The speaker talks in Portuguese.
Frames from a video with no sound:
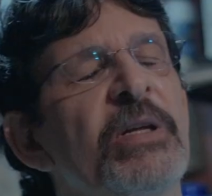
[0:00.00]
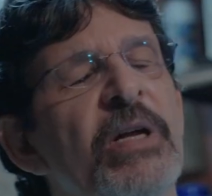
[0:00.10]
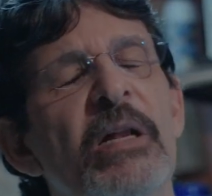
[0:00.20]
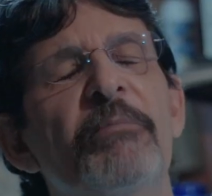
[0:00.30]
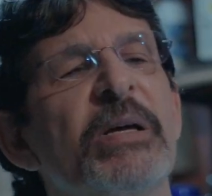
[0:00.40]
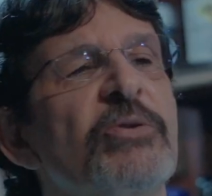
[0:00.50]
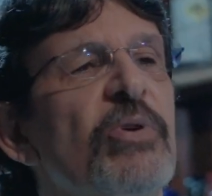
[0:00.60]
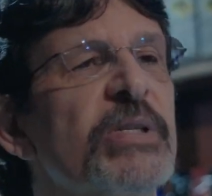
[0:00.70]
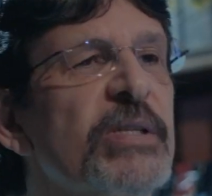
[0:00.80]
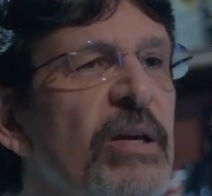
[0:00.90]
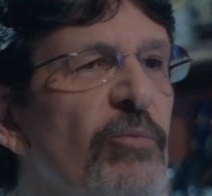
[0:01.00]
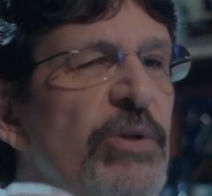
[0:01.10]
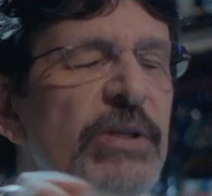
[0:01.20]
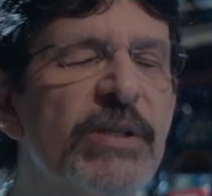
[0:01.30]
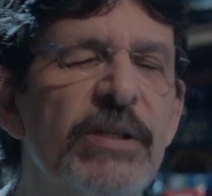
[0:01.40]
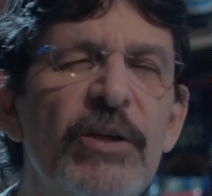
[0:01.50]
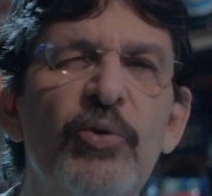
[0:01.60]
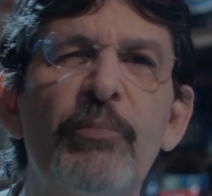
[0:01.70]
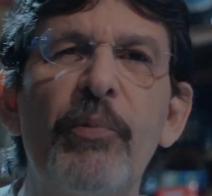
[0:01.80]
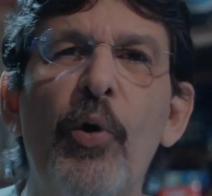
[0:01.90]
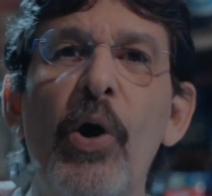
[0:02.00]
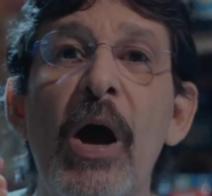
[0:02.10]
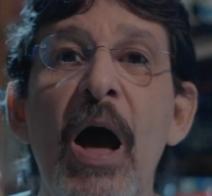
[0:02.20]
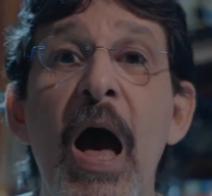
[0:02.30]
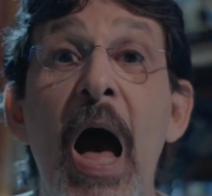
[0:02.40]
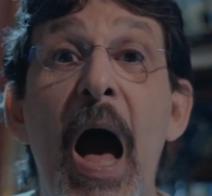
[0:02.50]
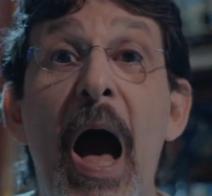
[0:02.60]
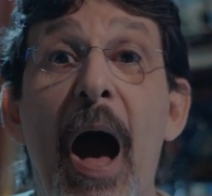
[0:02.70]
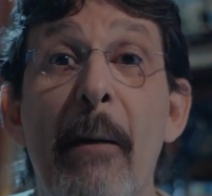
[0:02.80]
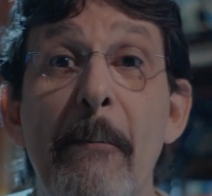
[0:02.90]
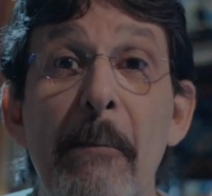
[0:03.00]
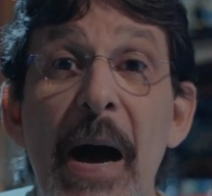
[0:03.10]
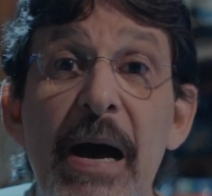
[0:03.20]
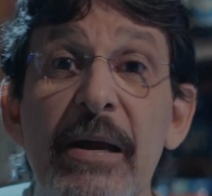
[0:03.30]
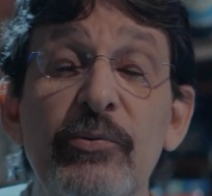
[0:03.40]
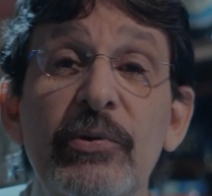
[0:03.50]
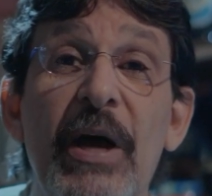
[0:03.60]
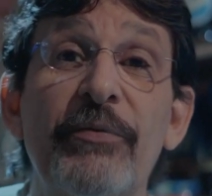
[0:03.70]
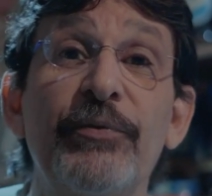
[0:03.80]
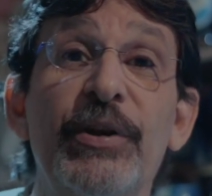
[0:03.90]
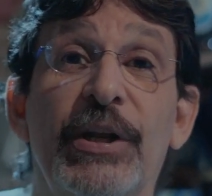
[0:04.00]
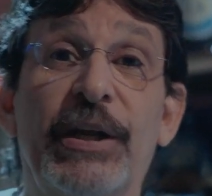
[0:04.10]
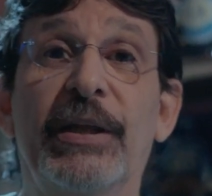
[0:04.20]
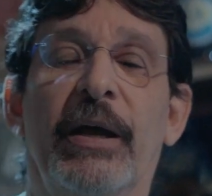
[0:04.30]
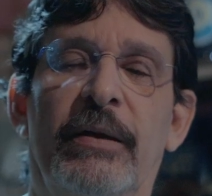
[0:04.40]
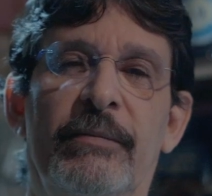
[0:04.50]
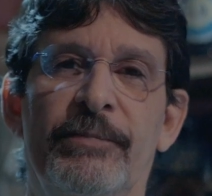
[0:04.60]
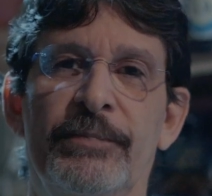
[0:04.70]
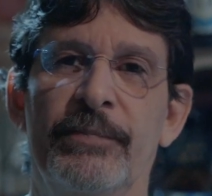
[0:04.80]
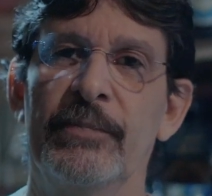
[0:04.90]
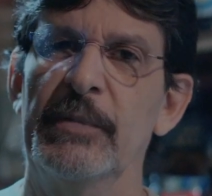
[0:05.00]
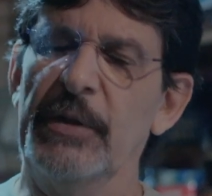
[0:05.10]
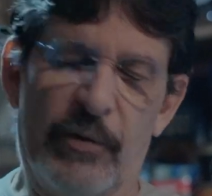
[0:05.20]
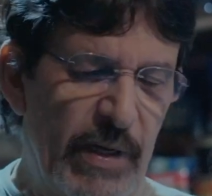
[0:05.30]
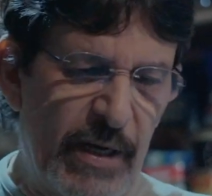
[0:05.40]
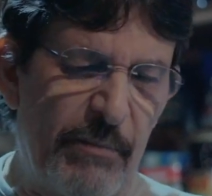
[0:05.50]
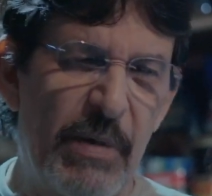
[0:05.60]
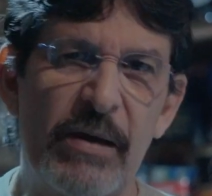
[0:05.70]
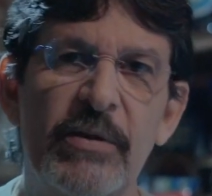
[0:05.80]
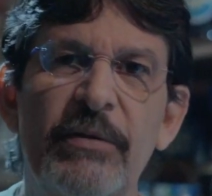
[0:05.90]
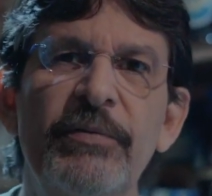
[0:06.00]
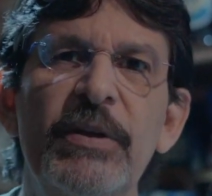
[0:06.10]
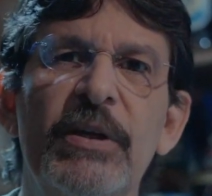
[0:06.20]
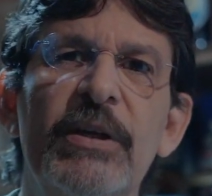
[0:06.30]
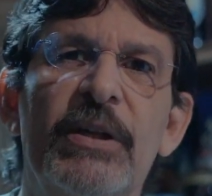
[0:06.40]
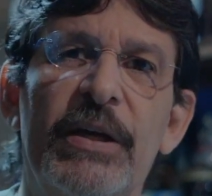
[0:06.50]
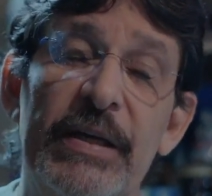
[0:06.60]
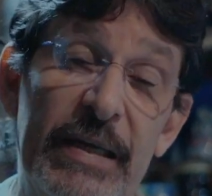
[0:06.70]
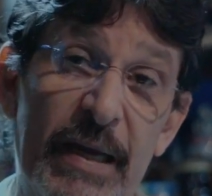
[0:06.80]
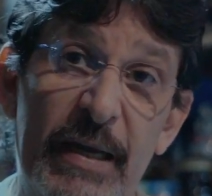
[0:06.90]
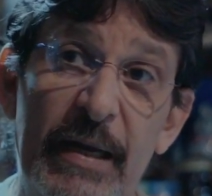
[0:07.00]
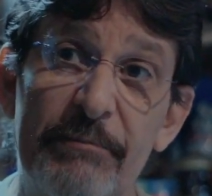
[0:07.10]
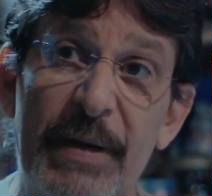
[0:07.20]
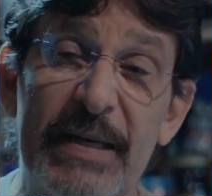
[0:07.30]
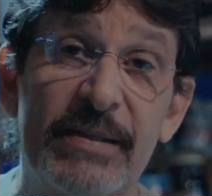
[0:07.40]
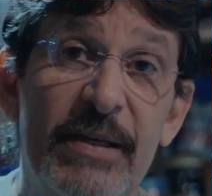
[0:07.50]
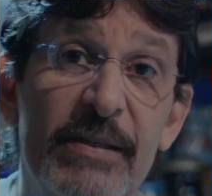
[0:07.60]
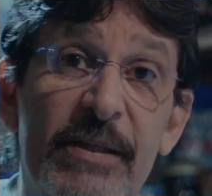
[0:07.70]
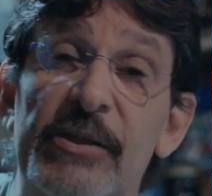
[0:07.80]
e ele passou a ser conhecido por Amaro da Ferida. Então era Amaro da Ferida e era aquela presença